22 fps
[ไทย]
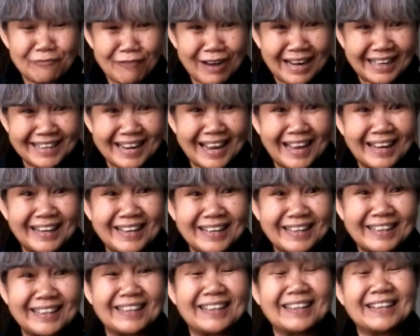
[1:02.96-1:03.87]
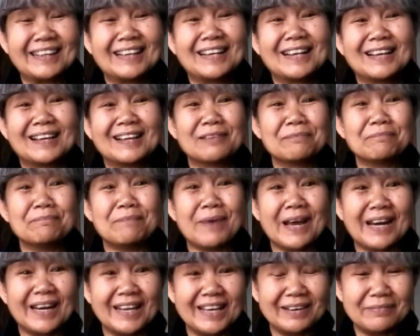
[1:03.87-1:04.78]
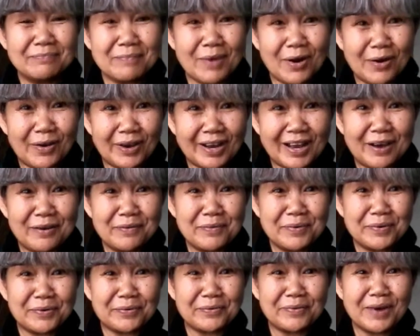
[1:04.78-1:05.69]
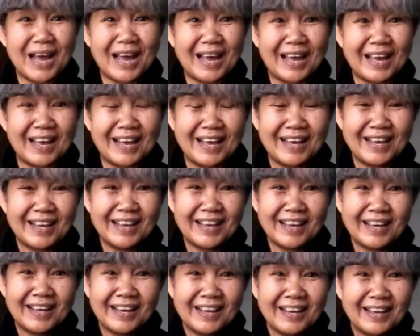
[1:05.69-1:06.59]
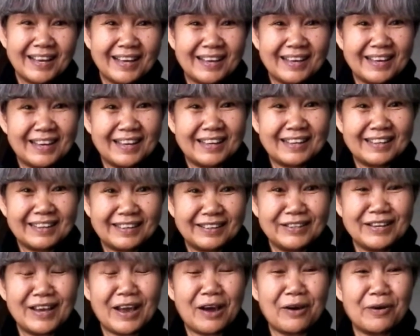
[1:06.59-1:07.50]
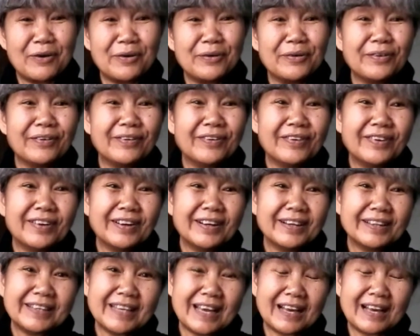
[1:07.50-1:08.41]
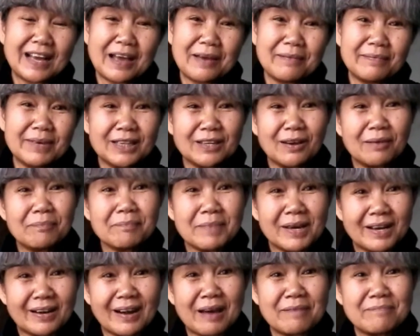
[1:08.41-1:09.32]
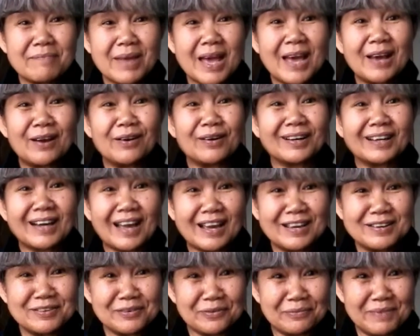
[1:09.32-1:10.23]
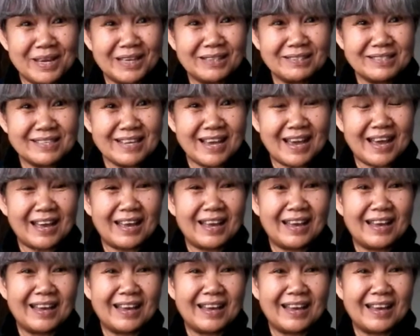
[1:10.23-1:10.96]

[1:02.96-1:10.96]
วันนั้นปนิดบอกเขาบอกว่าเดี๋ยวยังไงไม่ต้องไปรับแม่หรอกนะ เดี๋ยวแม่จะ